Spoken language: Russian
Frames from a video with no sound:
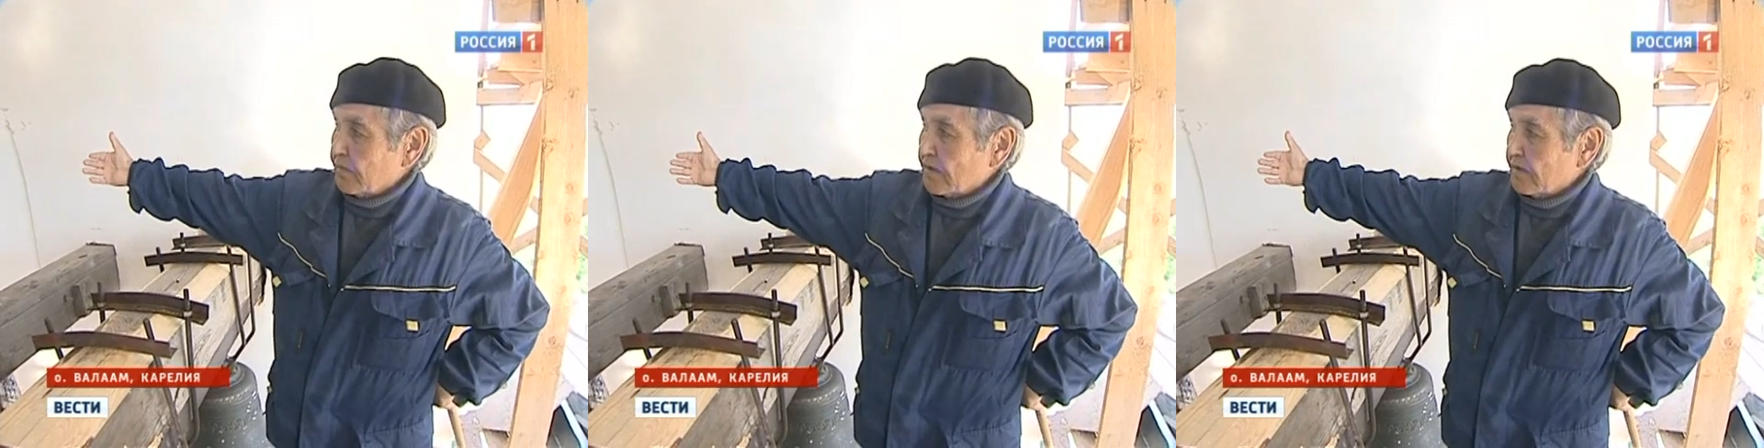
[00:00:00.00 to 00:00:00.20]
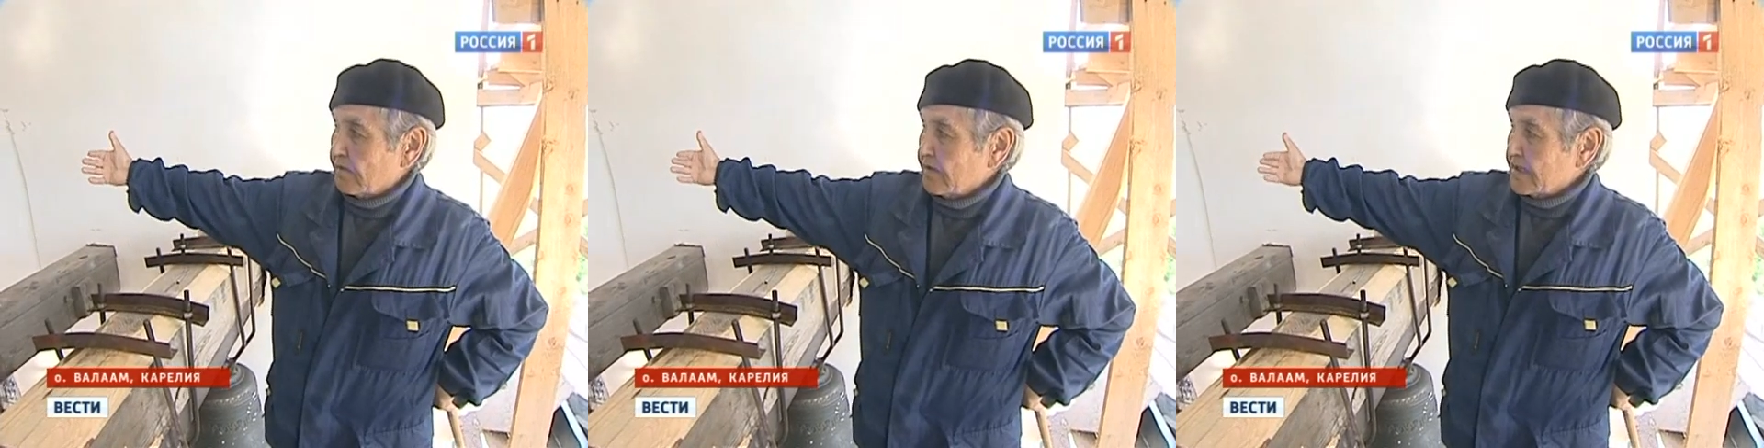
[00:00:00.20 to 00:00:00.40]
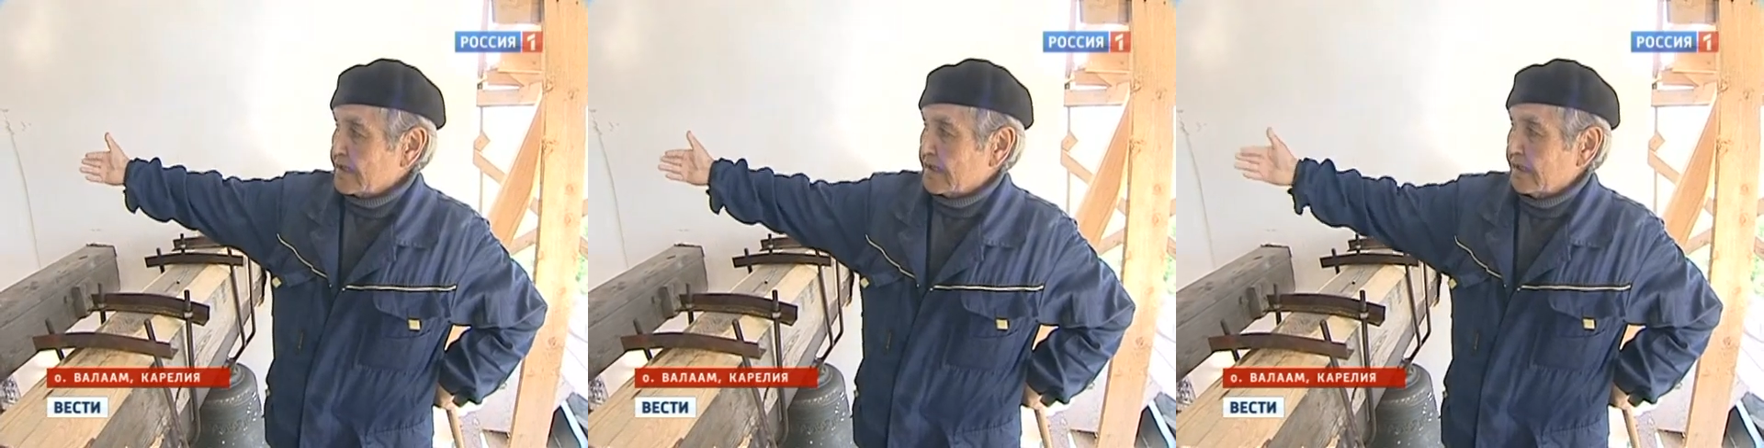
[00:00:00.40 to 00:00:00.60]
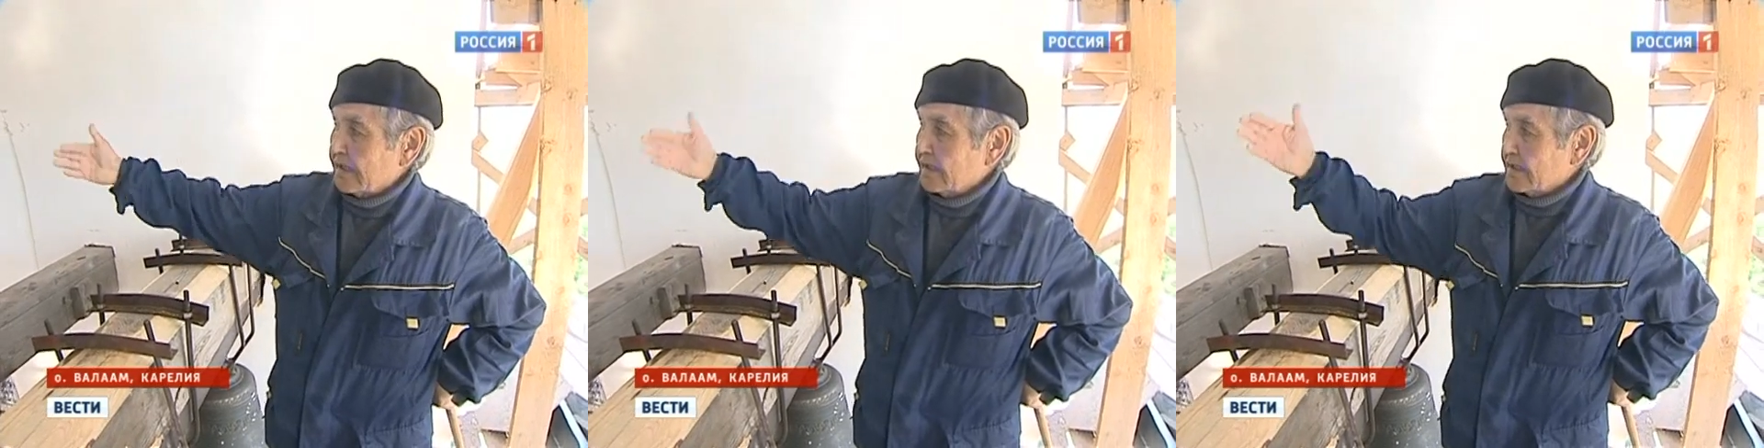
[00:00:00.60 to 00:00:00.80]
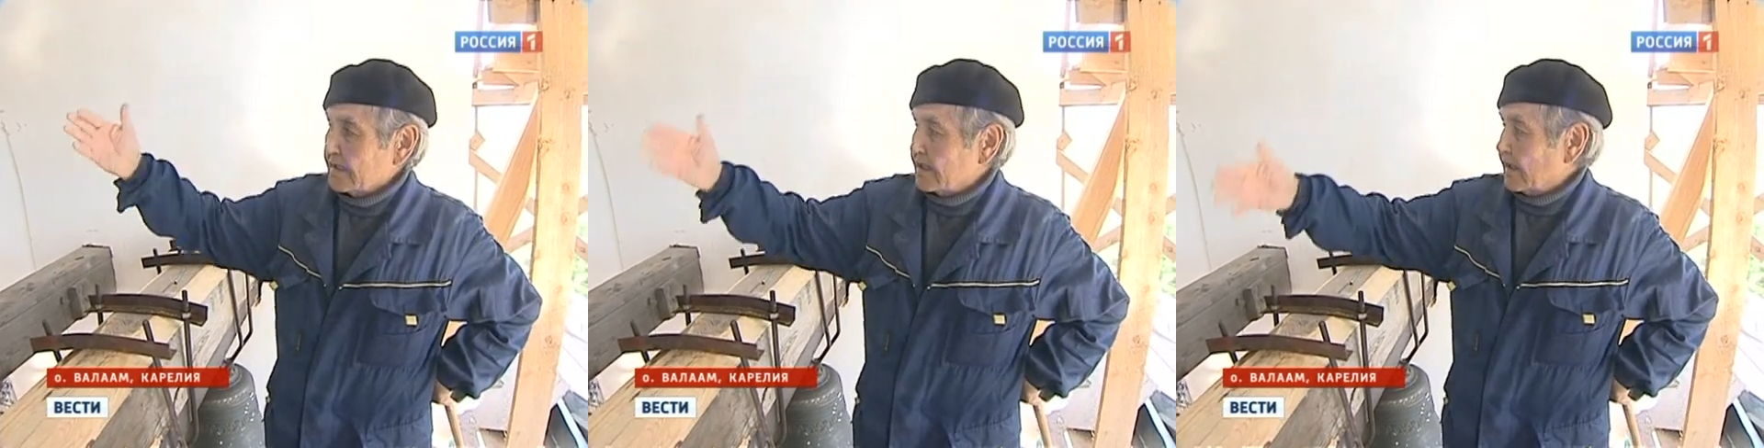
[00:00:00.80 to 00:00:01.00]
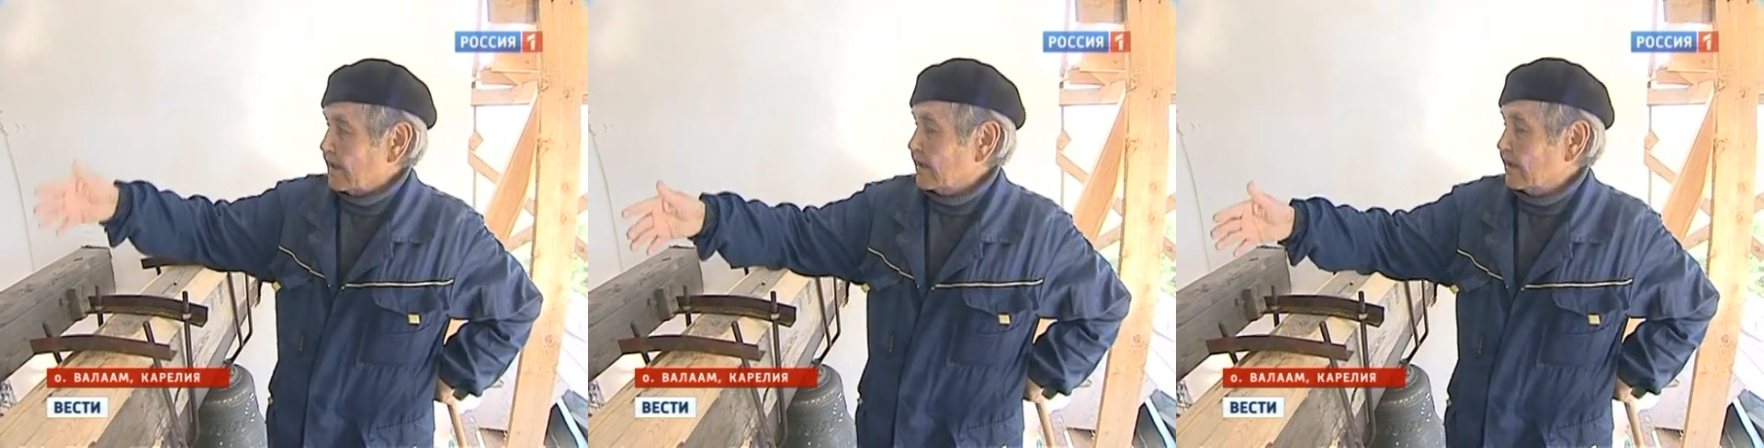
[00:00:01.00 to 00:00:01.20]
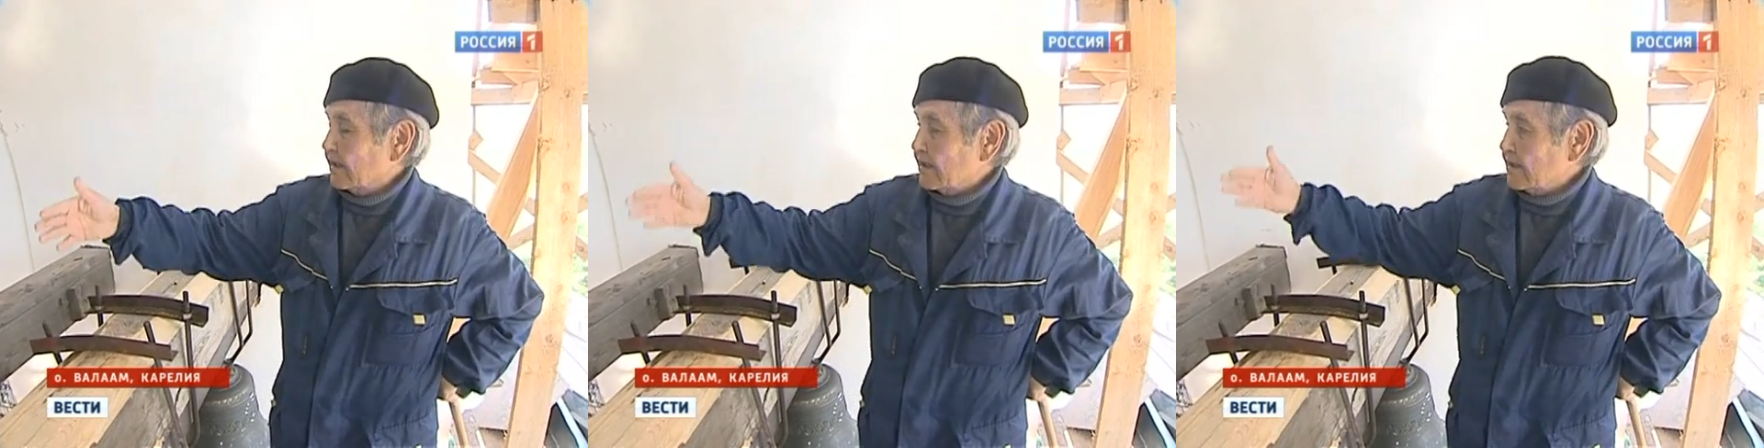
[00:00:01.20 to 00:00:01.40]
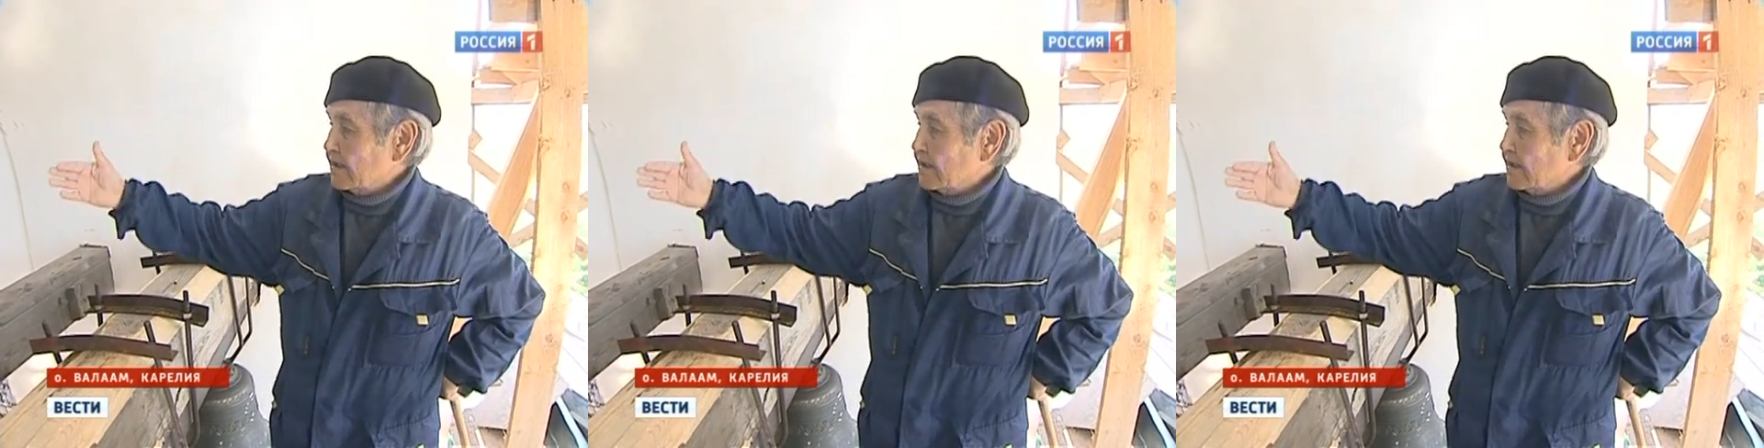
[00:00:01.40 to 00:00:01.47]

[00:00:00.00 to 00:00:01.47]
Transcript: пор выстояла и стоит,